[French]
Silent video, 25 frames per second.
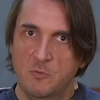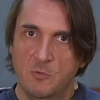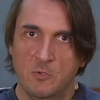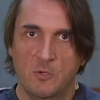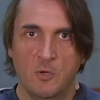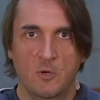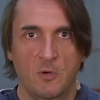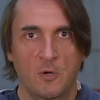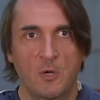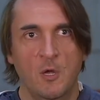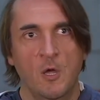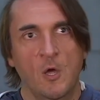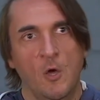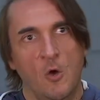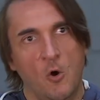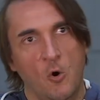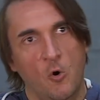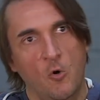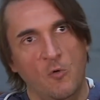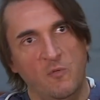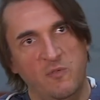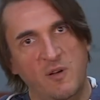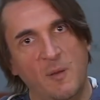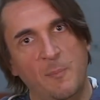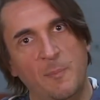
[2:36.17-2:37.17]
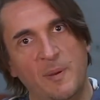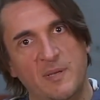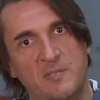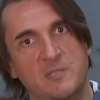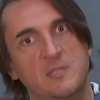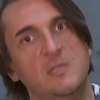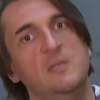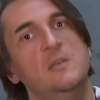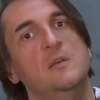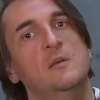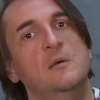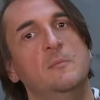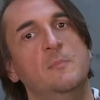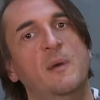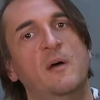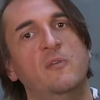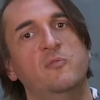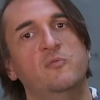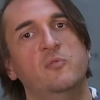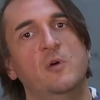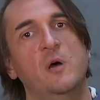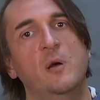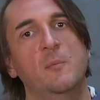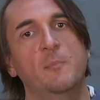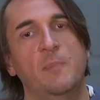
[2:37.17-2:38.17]
Donc, euh, on va passer
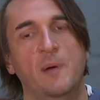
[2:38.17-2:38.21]
parfois